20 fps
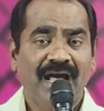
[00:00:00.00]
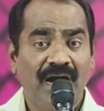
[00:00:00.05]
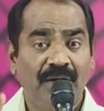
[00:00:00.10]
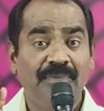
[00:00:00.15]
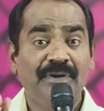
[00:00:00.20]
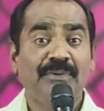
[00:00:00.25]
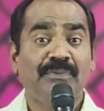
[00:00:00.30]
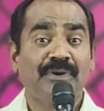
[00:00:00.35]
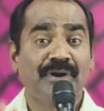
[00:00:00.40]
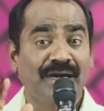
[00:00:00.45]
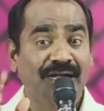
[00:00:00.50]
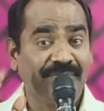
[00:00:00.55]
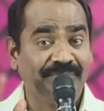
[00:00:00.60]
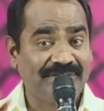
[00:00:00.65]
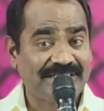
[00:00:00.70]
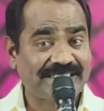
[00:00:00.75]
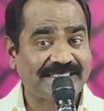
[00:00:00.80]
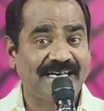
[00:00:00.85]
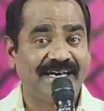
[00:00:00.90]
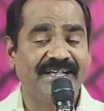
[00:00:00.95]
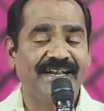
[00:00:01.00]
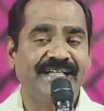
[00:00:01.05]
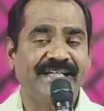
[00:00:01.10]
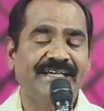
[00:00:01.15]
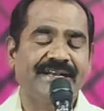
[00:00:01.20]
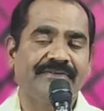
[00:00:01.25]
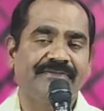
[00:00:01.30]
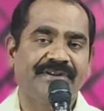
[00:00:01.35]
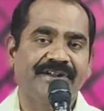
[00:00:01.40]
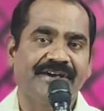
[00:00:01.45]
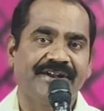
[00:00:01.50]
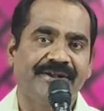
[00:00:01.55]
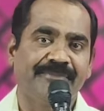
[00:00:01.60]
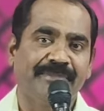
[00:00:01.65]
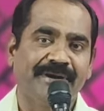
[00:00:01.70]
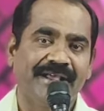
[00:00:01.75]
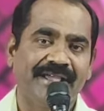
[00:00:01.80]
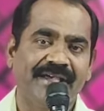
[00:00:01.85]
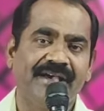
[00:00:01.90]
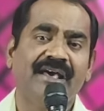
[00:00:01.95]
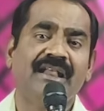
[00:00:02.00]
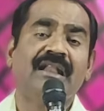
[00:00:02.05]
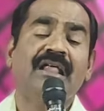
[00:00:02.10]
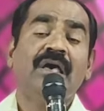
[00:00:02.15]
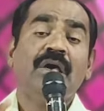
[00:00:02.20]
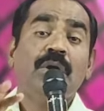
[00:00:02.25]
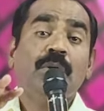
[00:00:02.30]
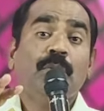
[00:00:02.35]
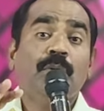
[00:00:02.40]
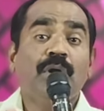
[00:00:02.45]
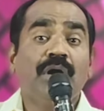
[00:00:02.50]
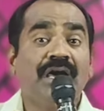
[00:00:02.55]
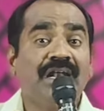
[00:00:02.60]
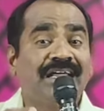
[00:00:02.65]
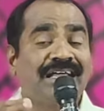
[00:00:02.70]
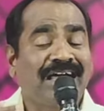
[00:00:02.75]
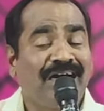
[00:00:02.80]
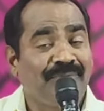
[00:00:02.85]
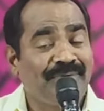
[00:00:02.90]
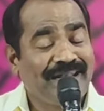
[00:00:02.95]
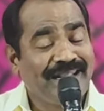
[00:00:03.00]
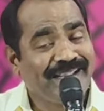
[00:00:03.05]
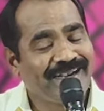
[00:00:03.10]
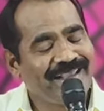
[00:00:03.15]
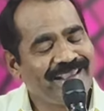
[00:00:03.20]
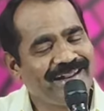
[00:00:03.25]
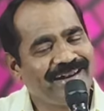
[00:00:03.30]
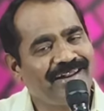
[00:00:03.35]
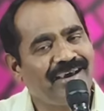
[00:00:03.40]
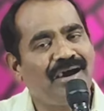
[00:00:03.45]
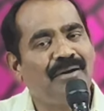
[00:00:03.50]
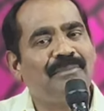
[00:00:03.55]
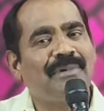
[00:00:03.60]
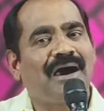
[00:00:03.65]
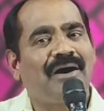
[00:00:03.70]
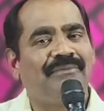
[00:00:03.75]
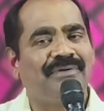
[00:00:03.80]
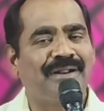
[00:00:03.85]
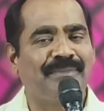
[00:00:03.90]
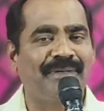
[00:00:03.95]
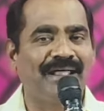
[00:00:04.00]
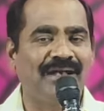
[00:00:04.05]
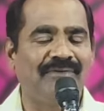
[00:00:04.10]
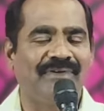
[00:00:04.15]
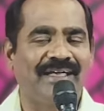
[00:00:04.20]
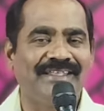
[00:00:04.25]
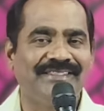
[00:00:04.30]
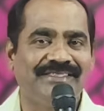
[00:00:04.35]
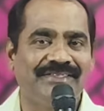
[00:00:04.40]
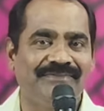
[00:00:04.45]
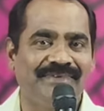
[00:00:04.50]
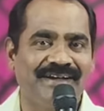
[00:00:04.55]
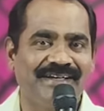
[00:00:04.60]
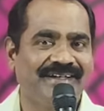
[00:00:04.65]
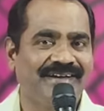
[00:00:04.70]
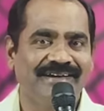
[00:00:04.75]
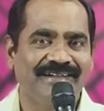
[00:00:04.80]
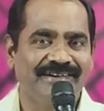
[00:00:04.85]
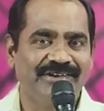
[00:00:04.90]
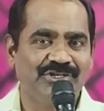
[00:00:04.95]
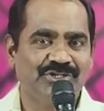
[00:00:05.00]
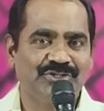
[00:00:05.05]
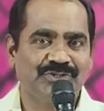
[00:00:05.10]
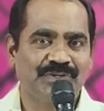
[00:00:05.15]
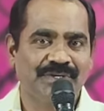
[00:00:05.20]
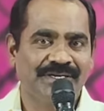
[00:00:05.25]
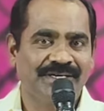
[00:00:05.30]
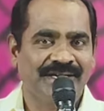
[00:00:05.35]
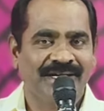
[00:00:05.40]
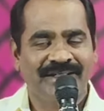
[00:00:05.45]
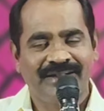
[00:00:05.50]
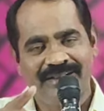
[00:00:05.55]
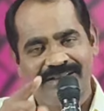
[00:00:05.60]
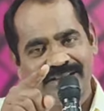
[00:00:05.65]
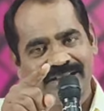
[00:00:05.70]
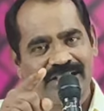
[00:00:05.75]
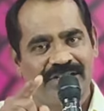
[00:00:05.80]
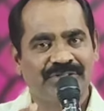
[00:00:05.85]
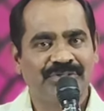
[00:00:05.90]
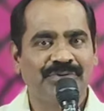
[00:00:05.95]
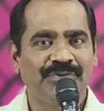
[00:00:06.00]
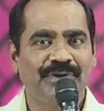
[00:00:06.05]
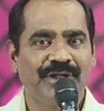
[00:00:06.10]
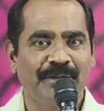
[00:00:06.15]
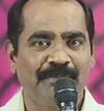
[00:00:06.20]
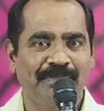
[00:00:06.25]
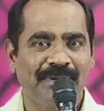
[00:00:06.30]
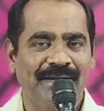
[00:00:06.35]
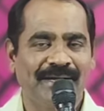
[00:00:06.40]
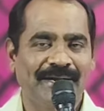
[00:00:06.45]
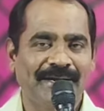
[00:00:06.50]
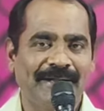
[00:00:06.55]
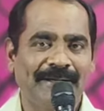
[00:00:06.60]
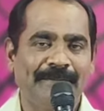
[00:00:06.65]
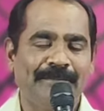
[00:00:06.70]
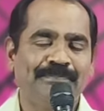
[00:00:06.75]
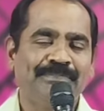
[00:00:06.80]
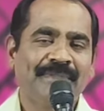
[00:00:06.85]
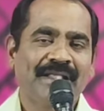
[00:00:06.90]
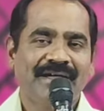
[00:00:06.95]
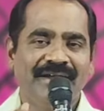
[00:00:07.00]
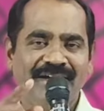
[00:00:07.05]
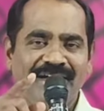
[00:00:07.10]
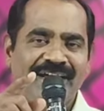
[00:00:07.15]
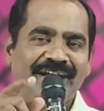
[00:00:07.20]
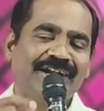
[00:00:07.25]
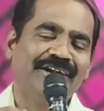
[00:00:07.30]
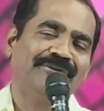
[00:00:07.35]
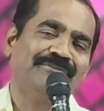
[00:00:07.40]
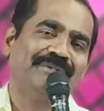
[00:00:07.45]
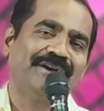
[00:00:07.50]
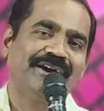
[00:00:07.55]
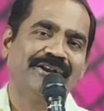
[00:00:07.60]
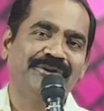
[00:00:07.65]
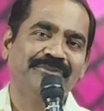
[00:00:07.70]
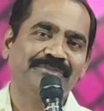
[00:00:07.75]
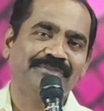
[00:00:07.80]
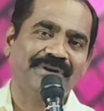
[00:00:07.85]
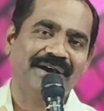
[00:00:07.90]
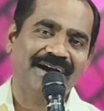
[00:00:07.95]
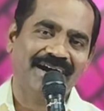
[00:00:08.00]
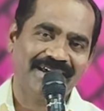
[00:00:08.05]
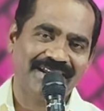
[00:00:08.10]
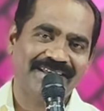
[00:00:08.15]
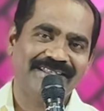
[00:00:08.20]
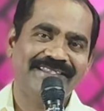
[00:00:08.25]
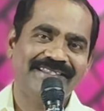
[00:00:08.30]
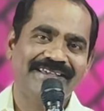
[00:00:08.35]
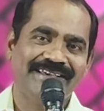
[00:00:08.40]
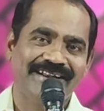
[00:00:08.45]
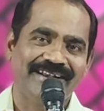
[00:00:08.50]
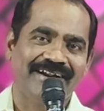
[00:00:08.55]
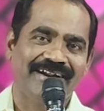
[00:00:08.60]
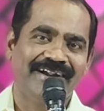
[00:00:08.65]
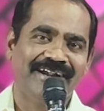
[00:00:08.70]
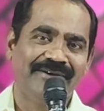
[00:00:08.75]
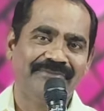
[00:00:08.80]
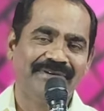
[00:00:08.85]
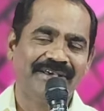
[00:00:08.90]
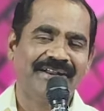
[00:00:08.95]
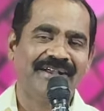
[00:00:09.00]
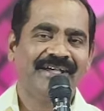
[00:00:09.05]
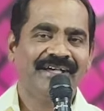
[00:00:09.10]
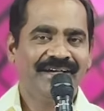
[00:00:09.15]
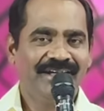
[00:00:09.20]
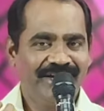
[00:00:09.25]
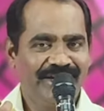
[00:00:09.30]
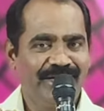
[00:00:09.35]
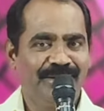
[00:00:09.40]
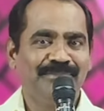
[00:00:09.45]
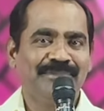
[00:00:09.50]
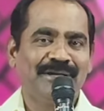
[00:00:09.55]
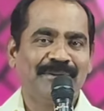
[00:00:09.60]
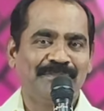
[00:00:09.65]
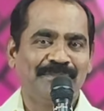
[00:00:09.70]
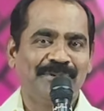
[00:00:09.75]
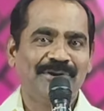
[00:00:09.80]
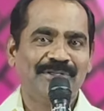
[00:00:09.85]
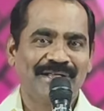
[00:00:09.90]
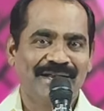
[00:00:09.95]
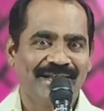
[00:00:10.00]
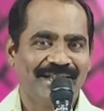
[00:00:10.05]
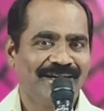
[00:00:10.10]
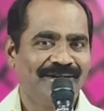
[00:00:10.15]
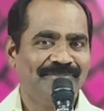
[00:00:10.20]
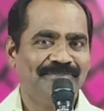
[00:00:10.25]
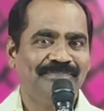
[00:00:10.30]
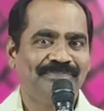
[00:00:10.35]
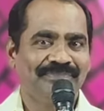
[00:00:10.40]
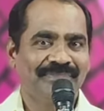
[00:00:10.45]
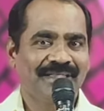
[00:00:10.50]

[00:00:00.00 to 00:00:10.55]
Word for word: அவர் உங்களை விசாரிக்கிறவரானபடியால் உங்கள் கவலைகளை எல்லாம் அவர் மேல் வைத்து விடுங்கள் என்று சொல்லுகிறார் கர்த்தருடைய பிள்ளைகளே நீங்களும் நானும் ஆராதிக்கிற ஆண்டவர் நாம் எப்பொழுதெல்லாம்